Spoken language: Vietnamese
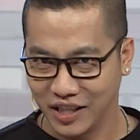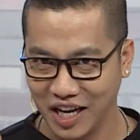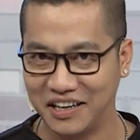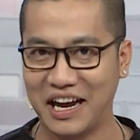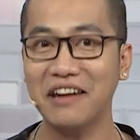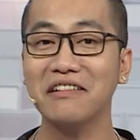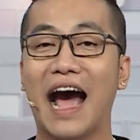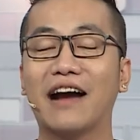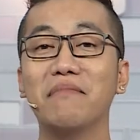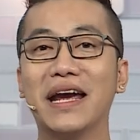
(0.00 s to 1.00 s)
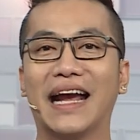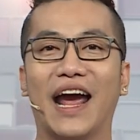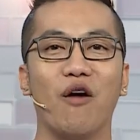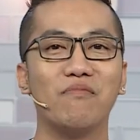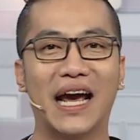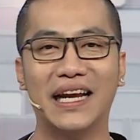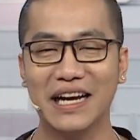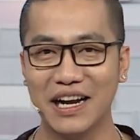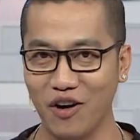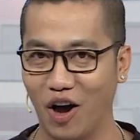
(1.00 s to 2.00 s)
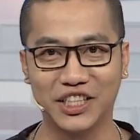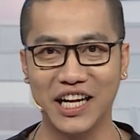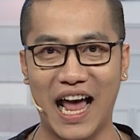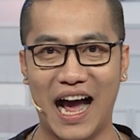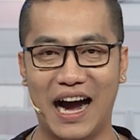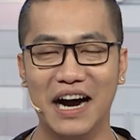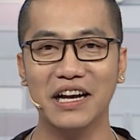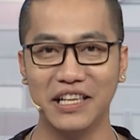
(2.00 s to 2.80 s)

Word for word: thực khách đặc biệt ngày hôm nay đó chính là